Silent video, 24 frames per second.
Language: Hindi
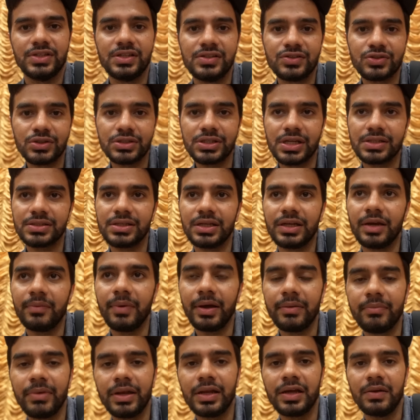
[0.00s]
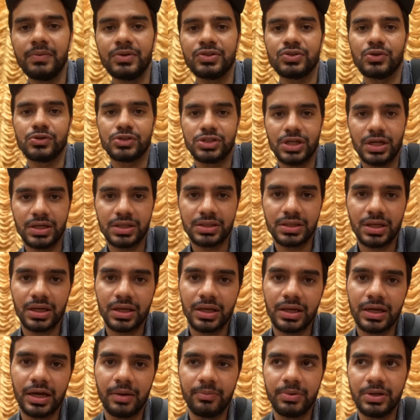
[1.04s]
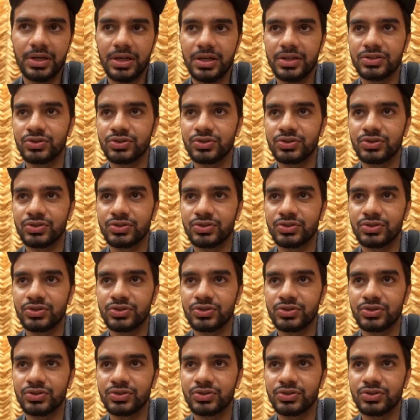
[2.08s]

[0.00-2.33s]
सीन्स कुछ जैसे हैं कि भाई मैंने कभी सोचा नहीं था कि कभी